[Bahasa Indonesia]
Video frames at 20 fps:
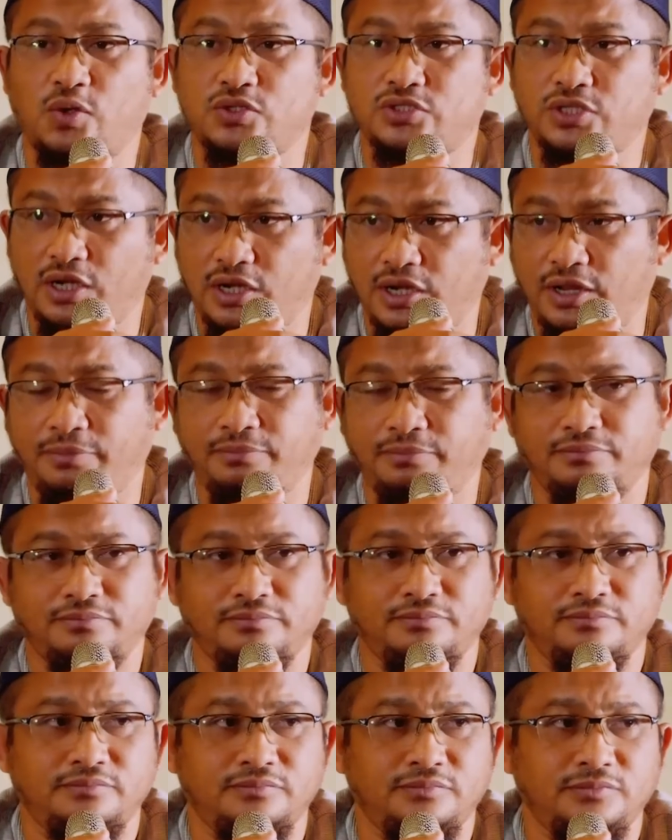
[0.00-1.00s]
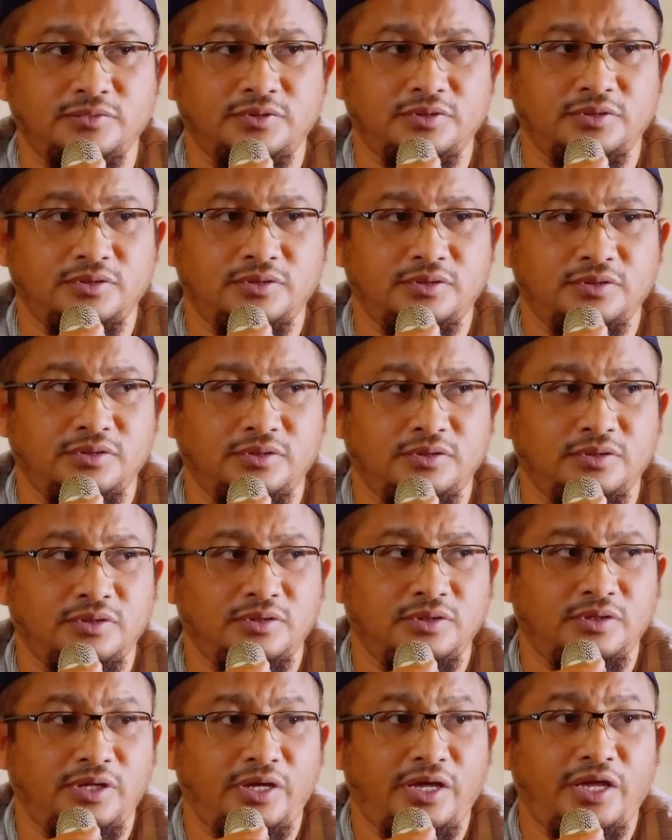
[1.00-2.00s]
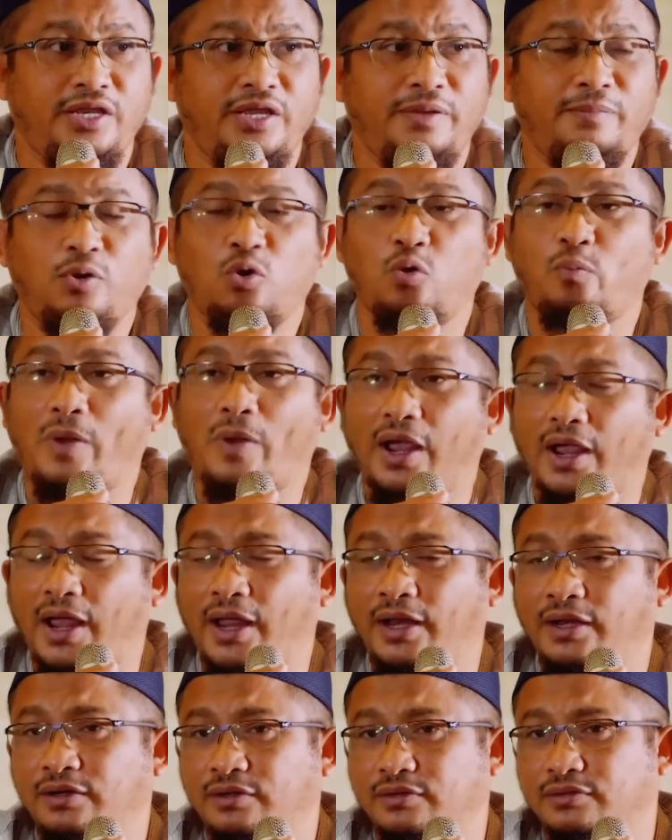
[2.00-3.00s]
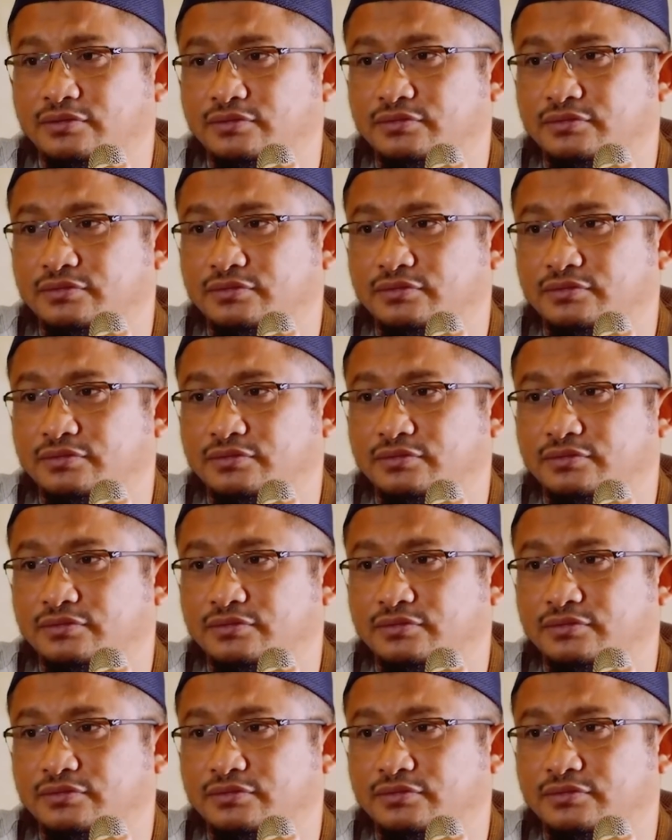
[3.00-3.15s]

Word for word: wasallam ini merupakan